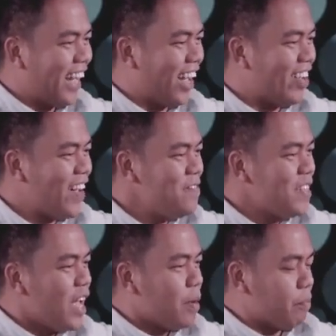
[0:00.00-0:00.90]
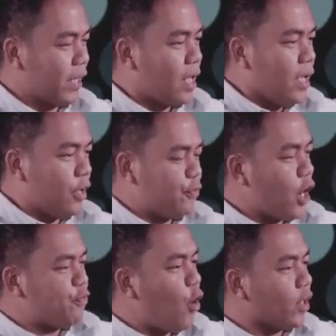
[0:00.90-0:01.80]
Amen? But if
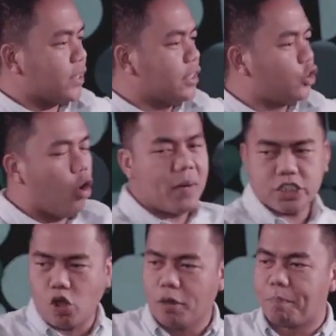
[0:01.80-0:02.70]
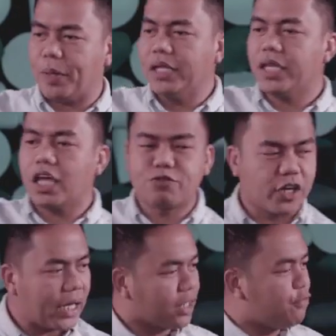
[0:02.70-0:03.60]
you're focusing so much on building and
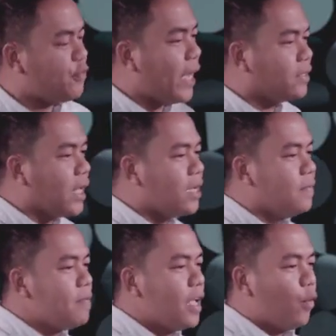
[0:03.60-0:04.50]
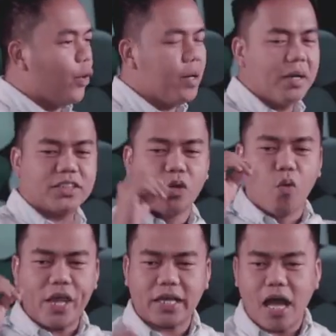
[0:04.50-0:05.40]
forget the fighting, we must
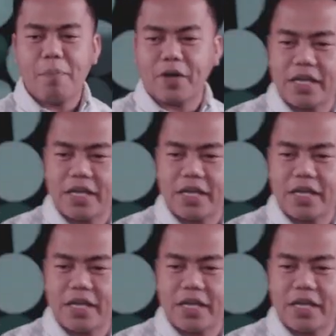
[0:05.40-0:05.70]
wake up